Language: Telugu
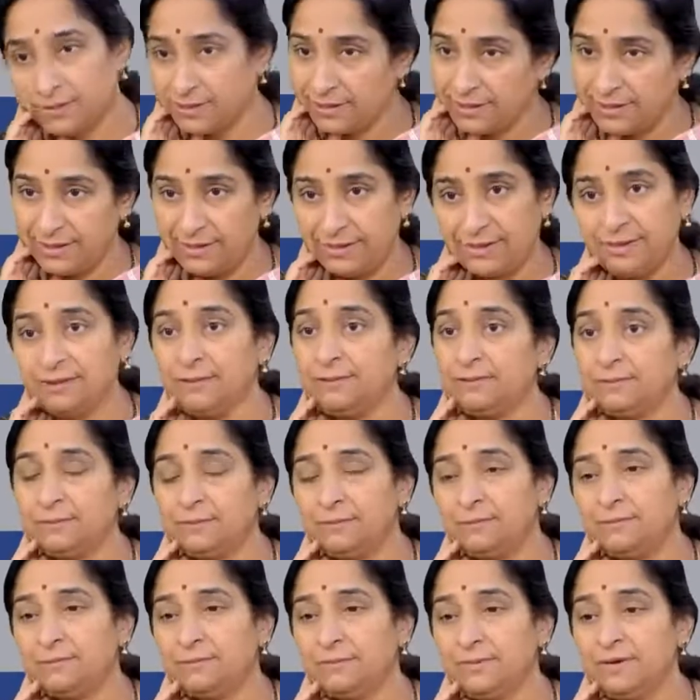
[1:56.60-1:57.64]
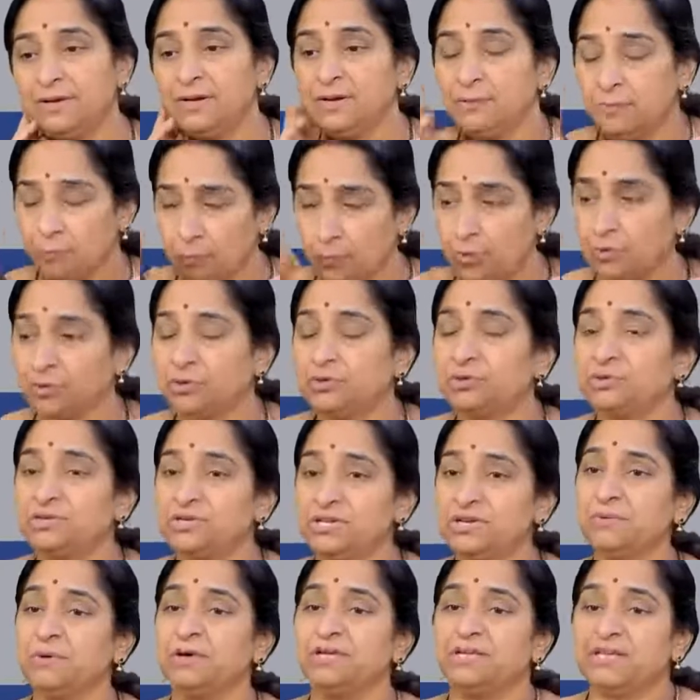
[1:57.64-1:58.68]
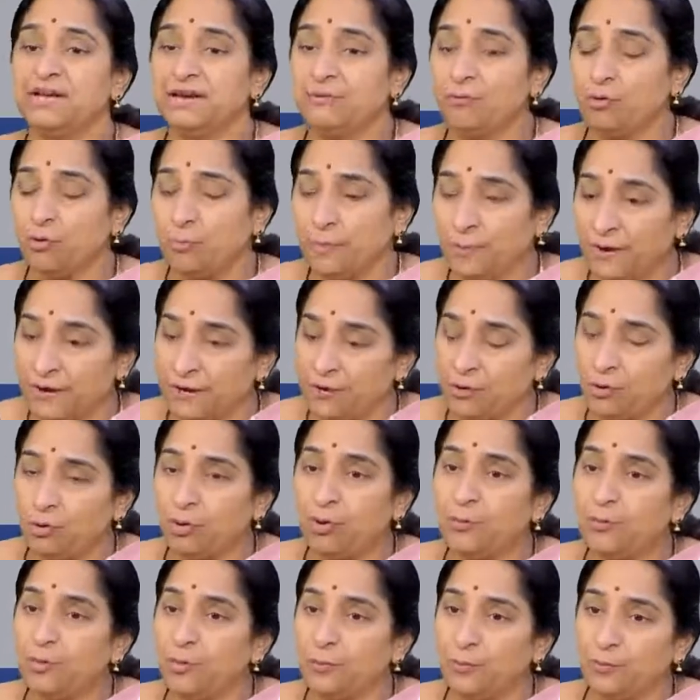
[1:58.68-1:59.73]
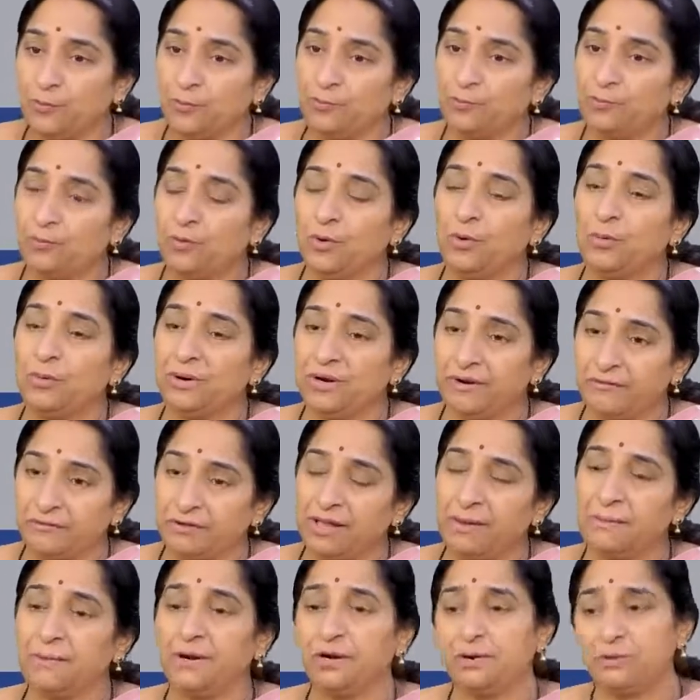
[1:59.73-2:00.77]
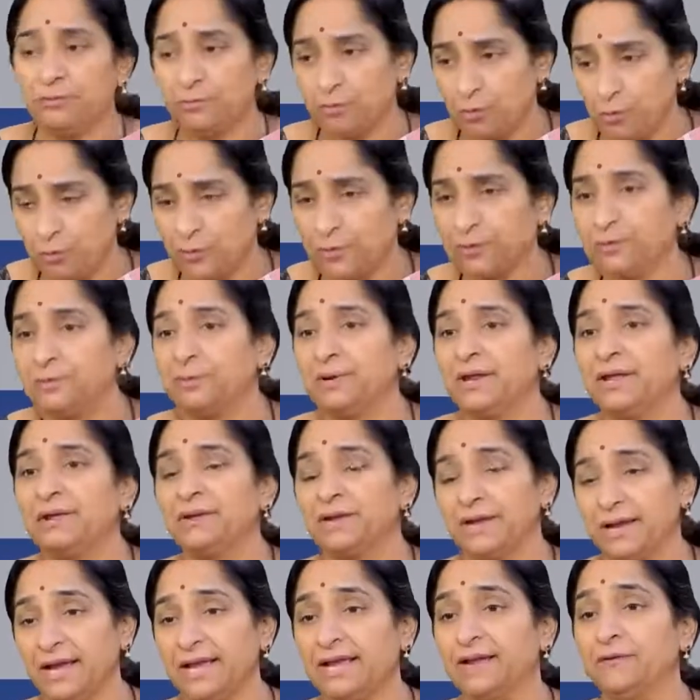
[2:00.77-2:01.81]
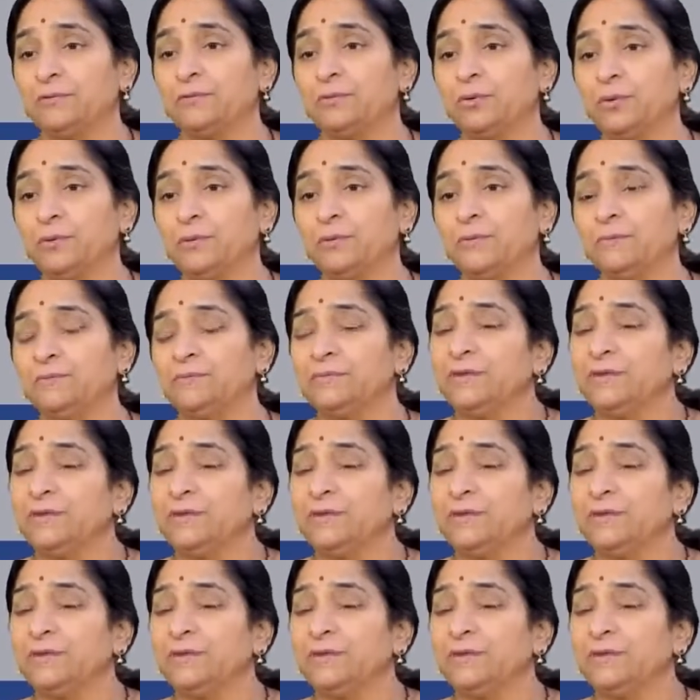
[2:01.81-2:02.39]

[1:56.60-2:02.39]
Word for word: అంతే కదా అవును బొట్టు నుంచి ఏదైనా ఓ పండో ఓ ఓ రవికల బట్ట ఓపిక ఉంటే ఇంకా ఏమిటో